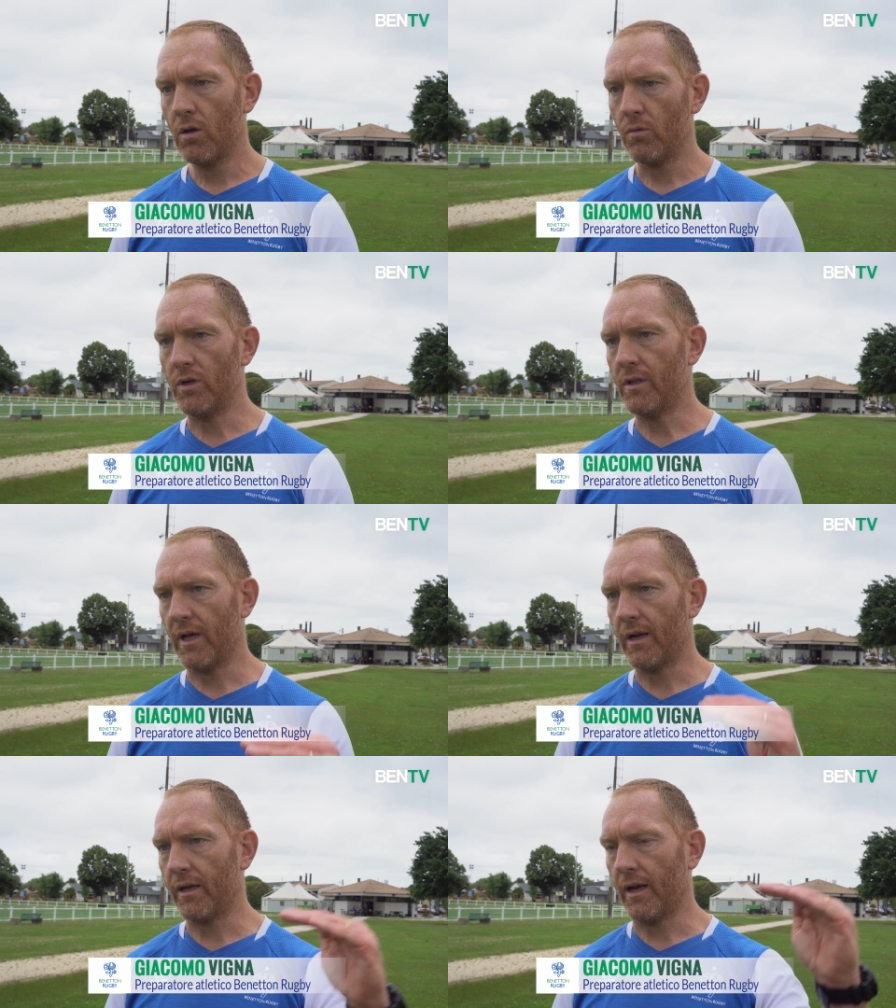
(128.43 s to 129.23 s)
quindi
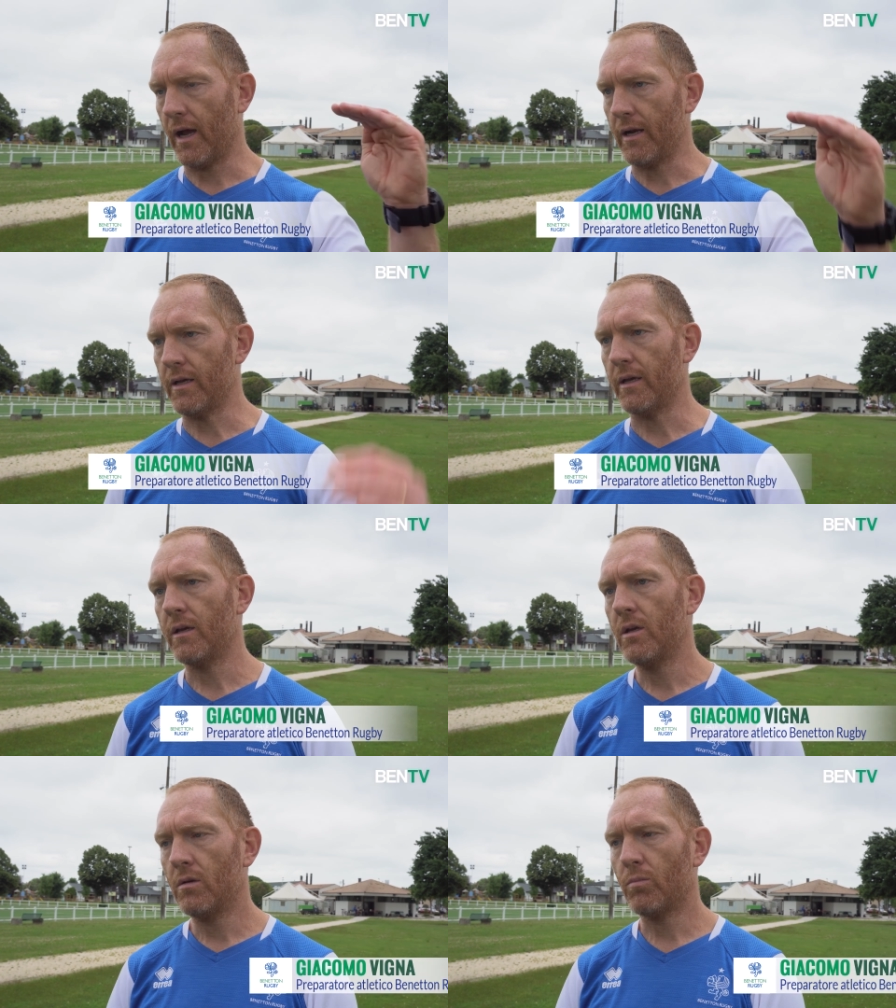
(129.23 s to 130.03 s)
andare a creare
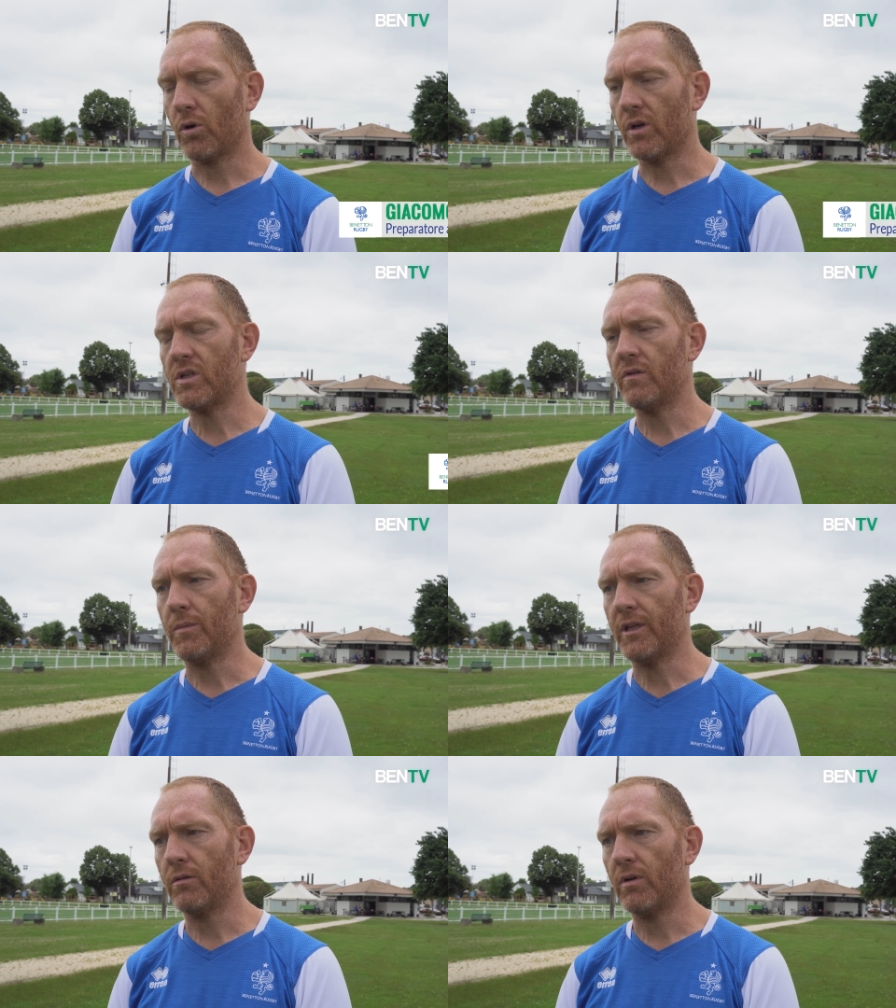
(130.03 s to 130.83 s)

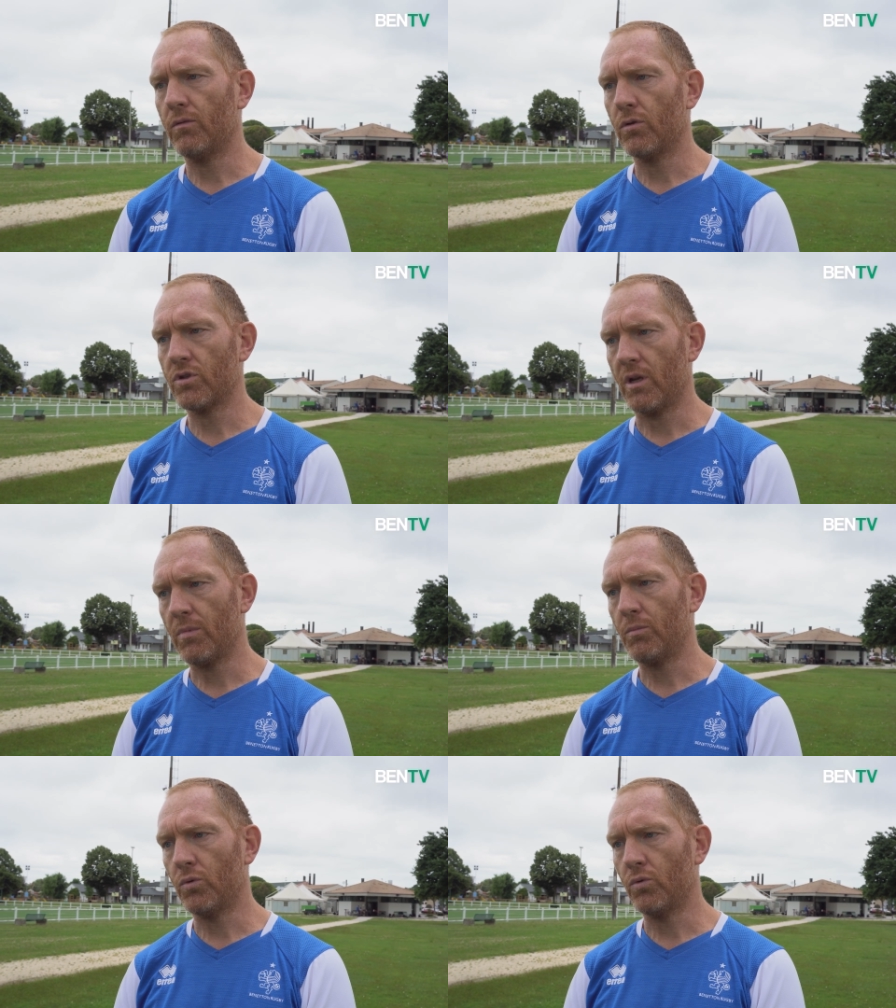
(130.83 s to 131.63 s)
progressivamente un lavoro
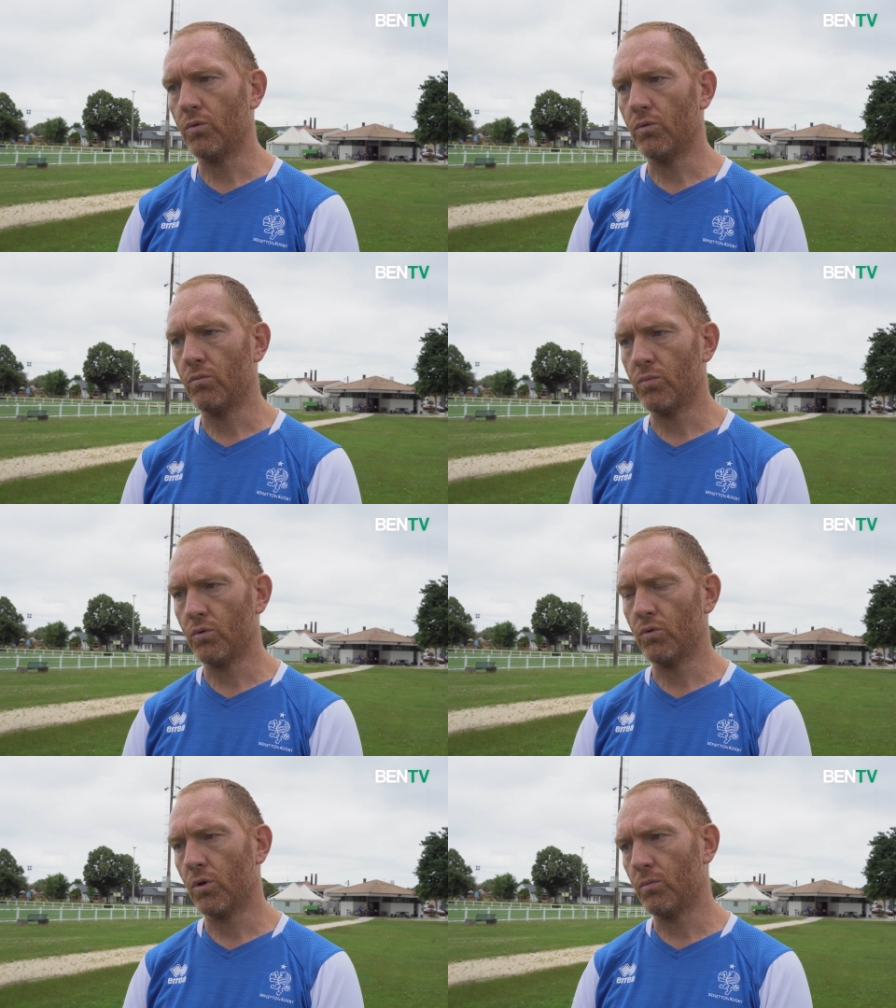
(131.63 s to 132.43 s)
sempre più,
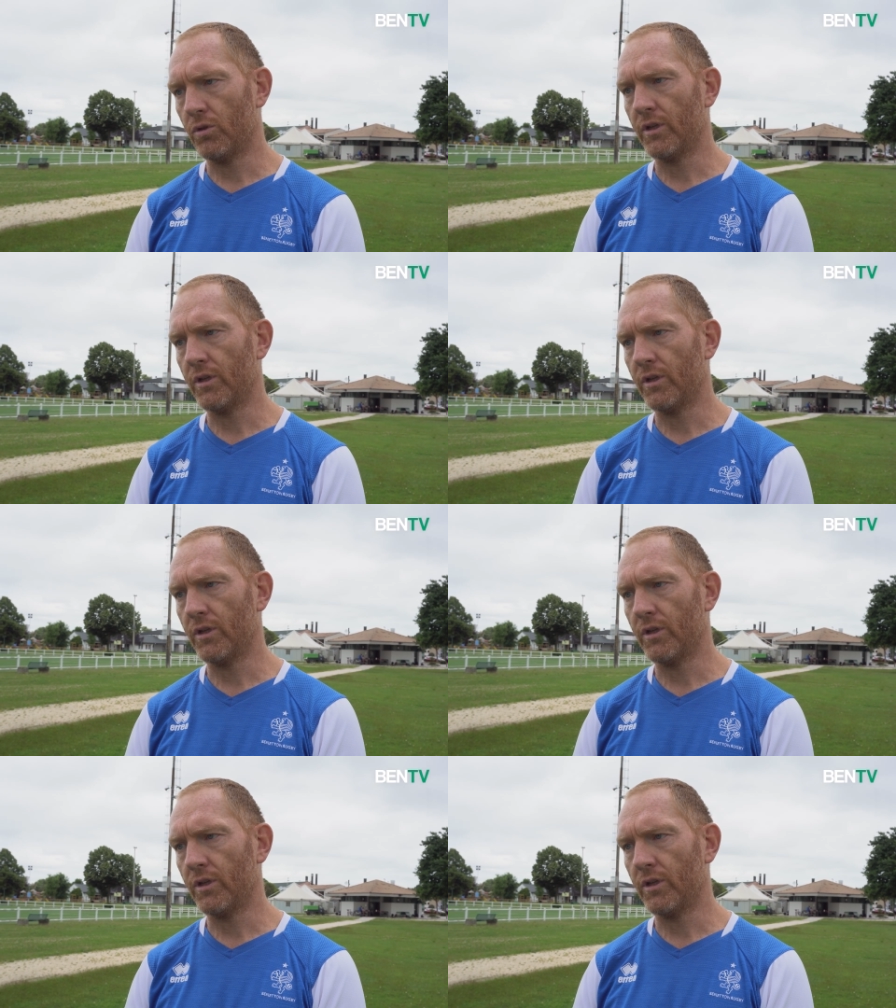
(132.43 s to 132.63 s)
più duro, più